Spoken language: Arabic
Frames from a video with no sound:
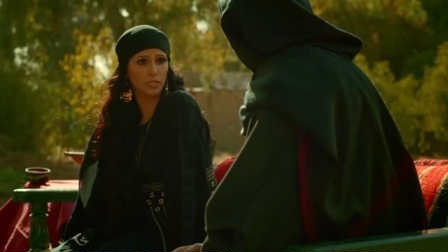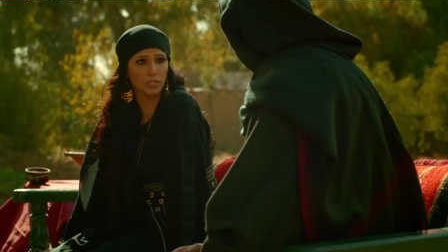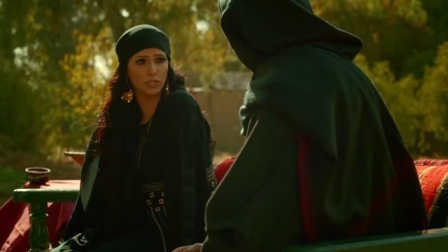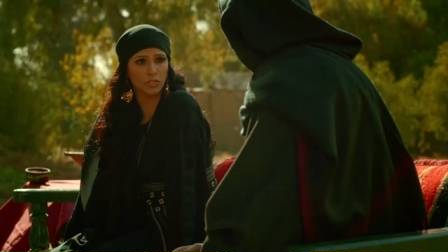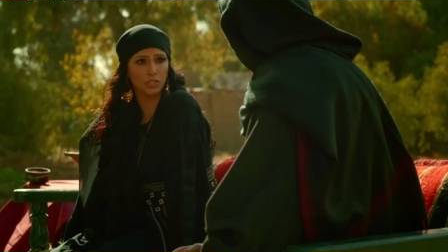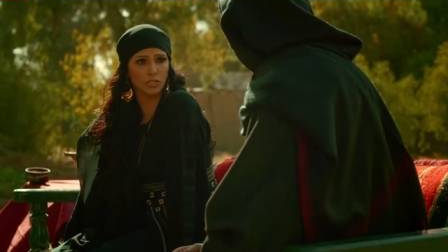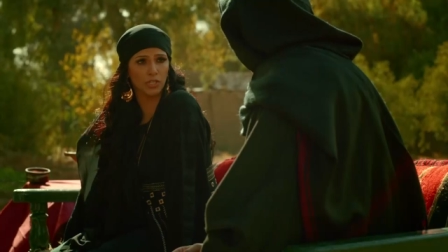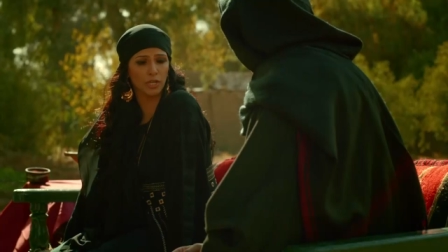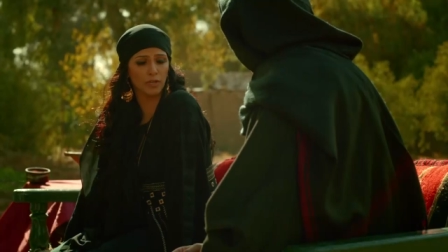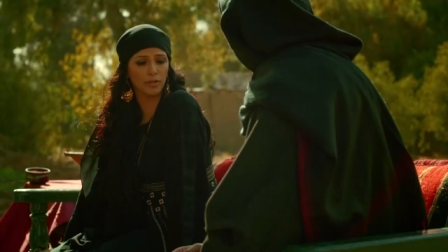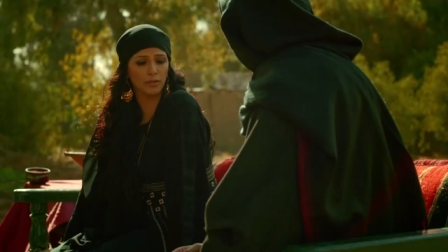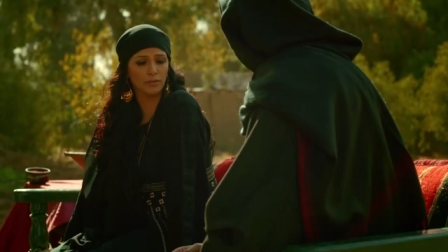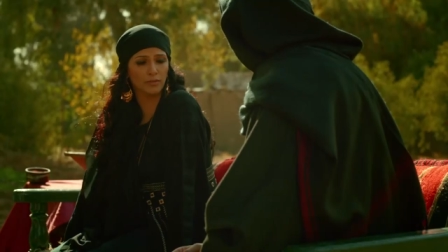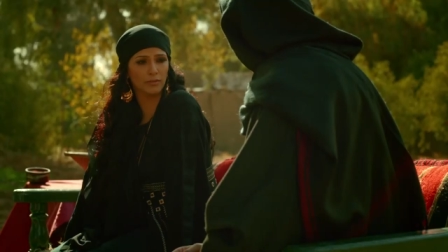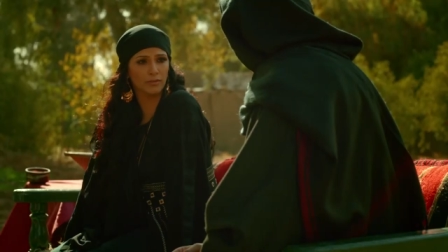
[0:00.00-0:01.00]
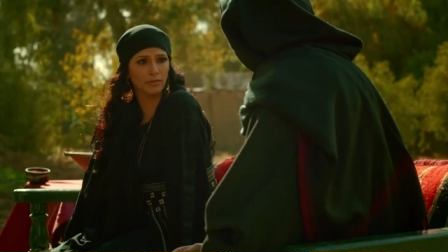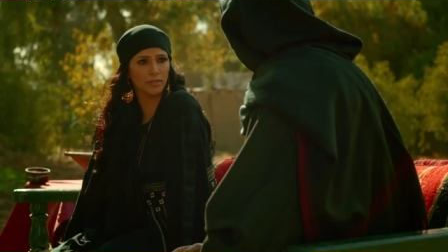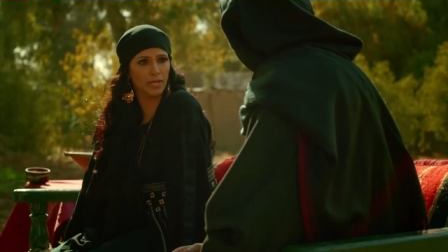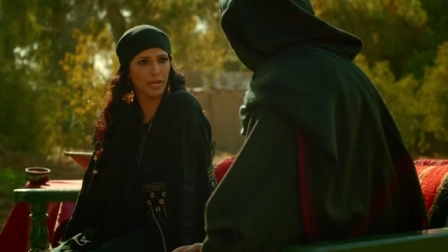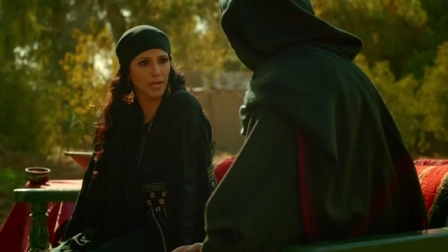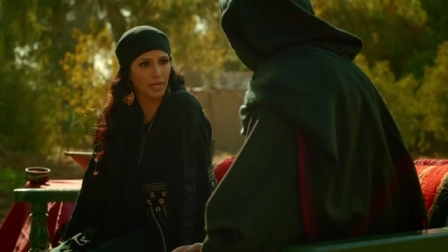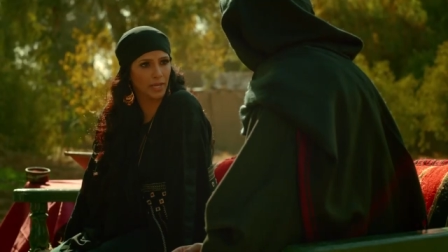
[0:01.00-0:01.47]
سيد الرجاله
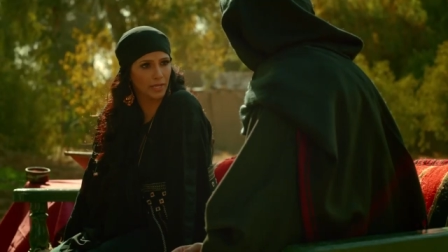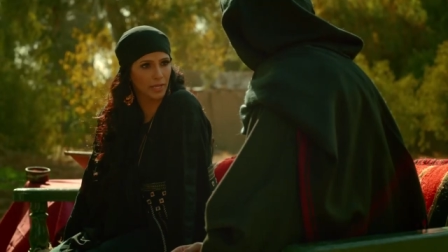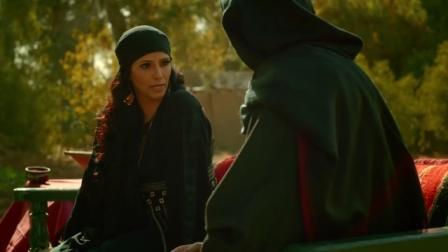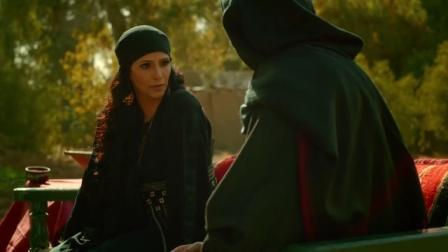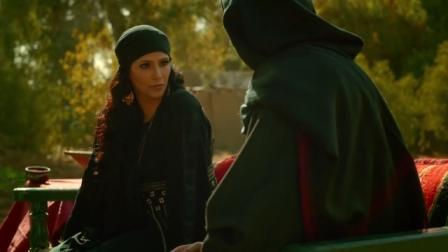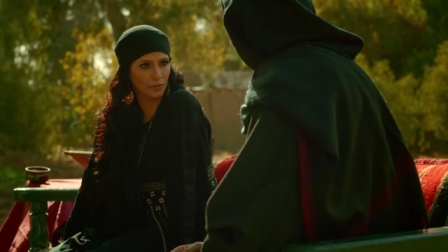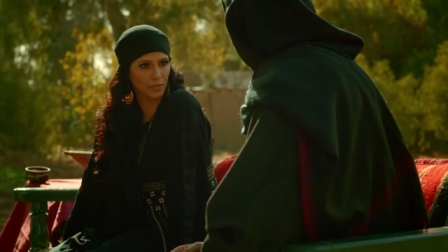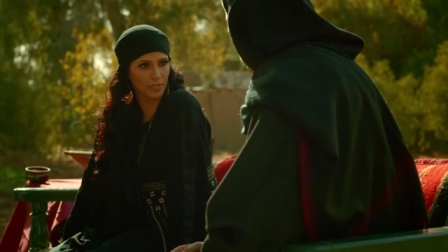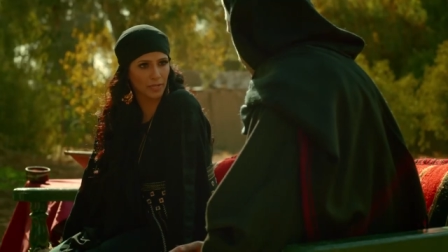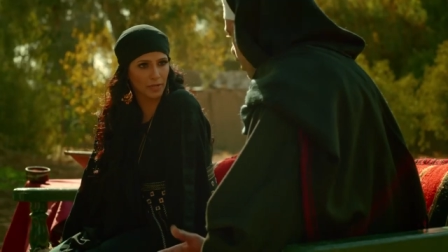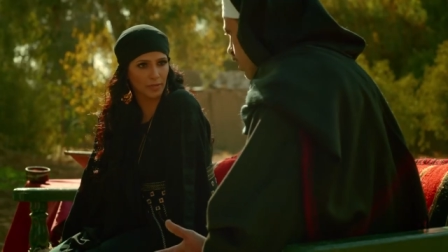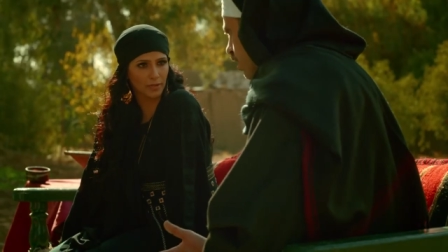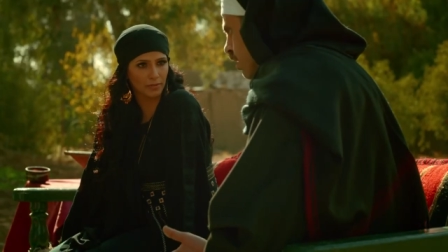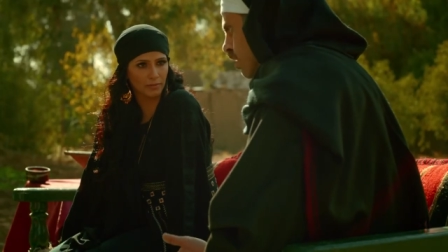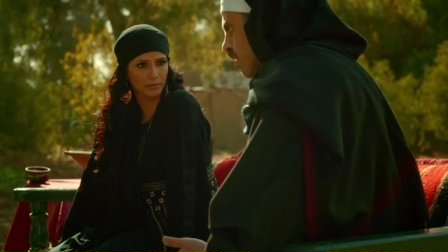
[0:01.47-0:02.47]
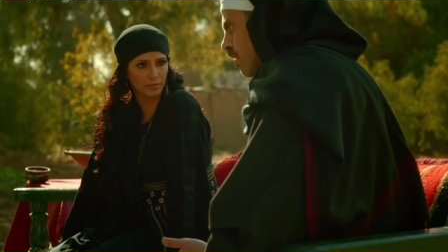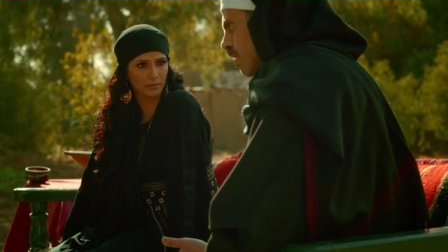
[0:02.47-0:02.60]
على الاقل في نظر انا